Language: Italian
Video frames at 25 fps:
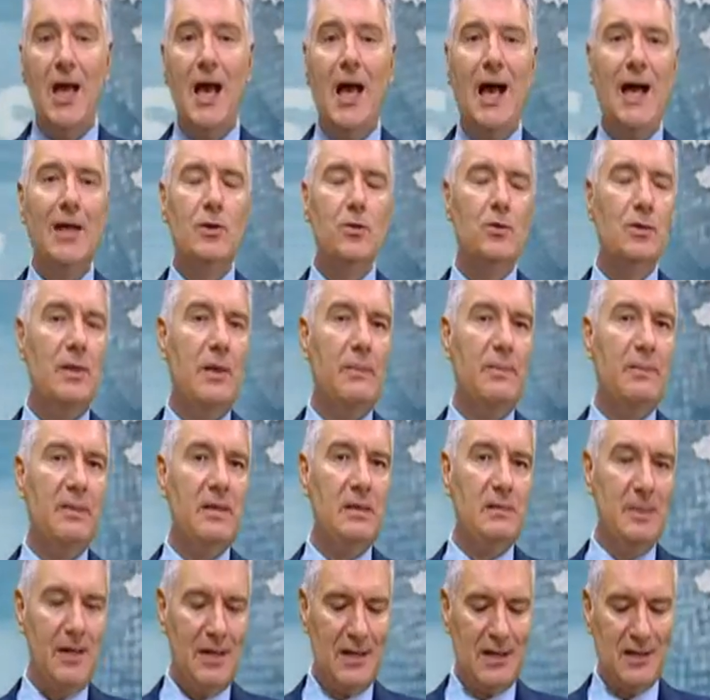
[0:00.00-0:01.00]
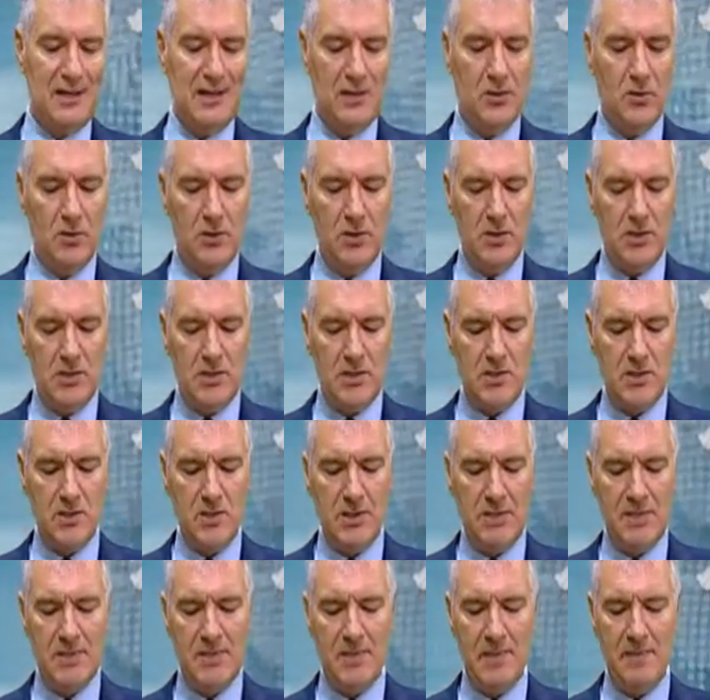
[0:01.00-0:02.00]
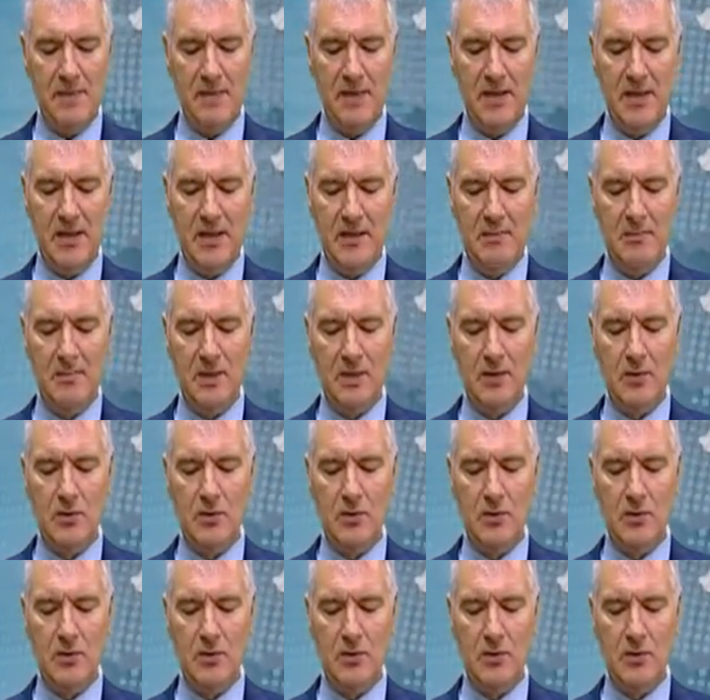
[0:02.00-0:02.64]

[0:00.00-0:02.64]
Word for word: Ad una prima ricognizione sembrerebbe